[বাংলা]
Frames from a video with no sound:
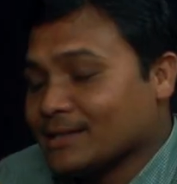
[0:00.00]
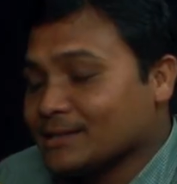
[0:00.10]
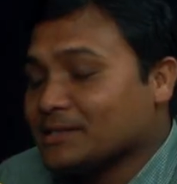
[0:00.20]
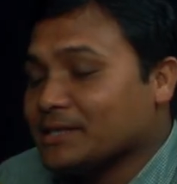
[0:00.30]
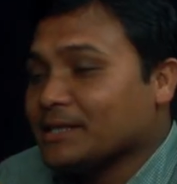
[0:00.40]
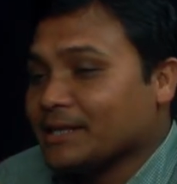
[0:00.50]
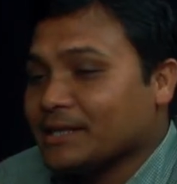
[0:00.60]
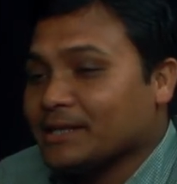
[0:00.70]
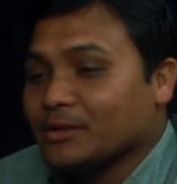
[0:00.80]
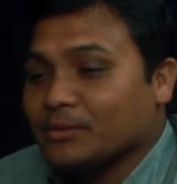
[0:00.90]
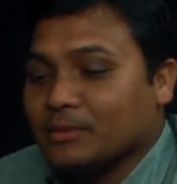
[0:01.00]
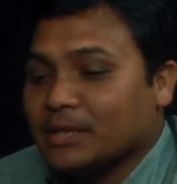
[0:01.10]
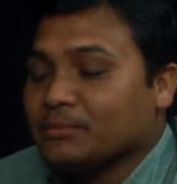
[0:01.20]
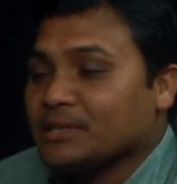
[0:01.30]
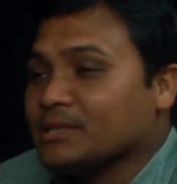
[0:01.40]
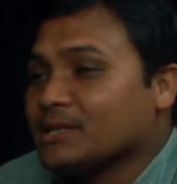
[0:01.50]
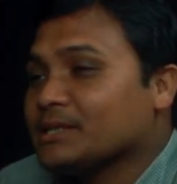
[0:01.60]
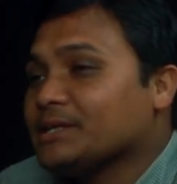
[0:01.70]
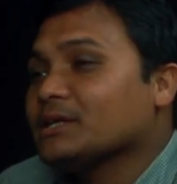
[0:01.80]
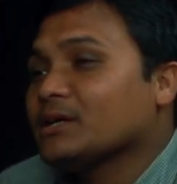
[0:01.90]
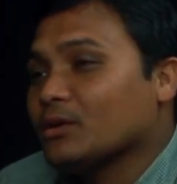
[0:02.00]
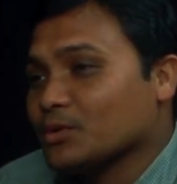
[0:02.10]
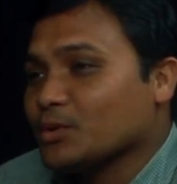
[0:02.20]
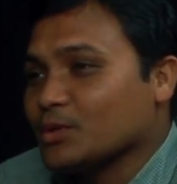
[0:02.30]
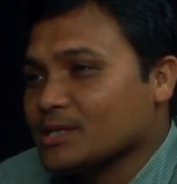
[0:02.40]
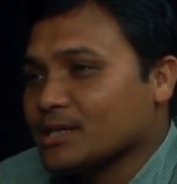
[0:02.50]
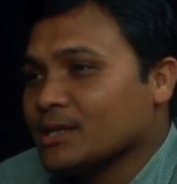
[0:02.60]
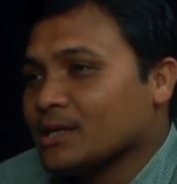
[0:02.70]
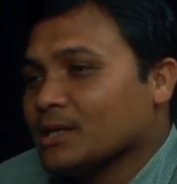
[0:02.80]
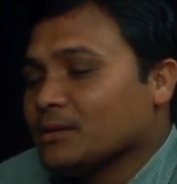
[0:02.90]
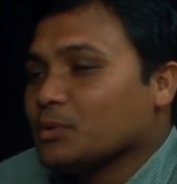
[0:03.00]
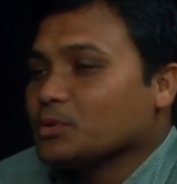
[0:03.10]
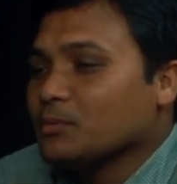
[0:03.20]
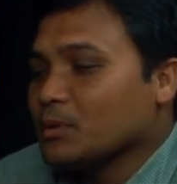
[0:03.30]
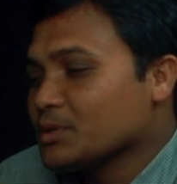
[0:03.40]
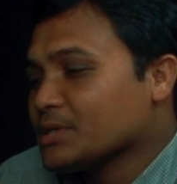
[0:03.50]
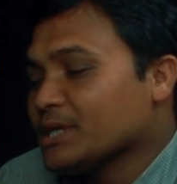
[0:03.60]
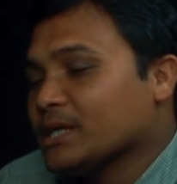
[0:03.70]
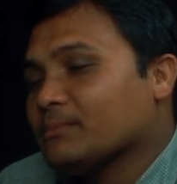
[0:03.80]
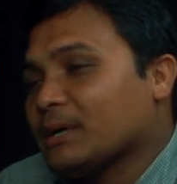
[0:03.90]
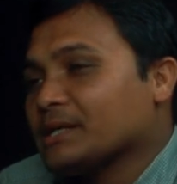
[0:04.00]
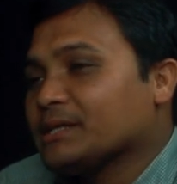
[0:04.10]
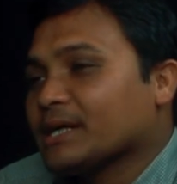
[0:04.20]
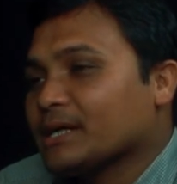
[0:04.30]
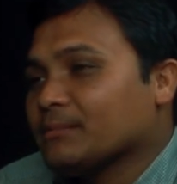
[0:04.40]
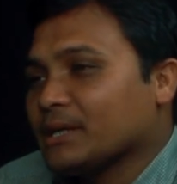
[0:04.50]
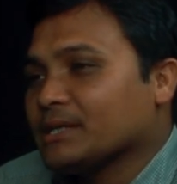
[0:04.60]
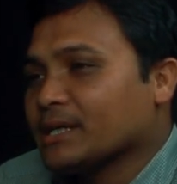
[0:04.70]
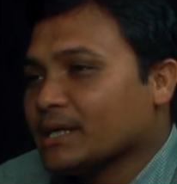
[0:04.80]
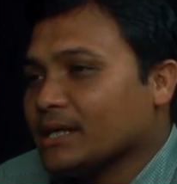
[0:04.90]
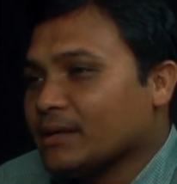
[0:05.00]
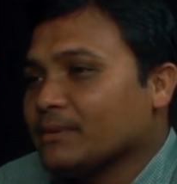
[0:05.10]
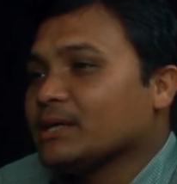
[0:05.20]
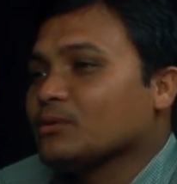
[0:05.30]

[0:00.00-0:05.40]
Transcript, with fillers: একসাথে এই মেশিনটা তিনটা অংশ আছে আচ্ছা প্রথম অংশে মাটিটাকে মাটিটাকে লেবেলিং